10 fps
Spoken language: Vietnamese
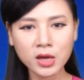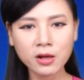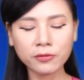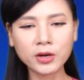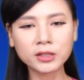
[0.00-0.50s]

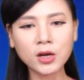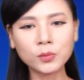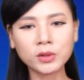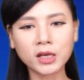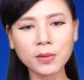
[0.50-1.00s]
Phần
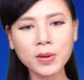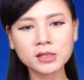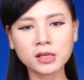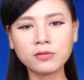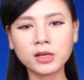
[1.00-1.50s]
đông thì các bác
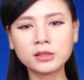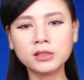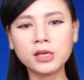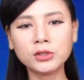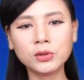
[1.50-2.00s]
sĩ và
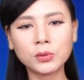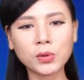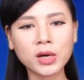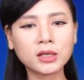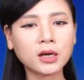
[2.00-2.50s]
người dân Ukraine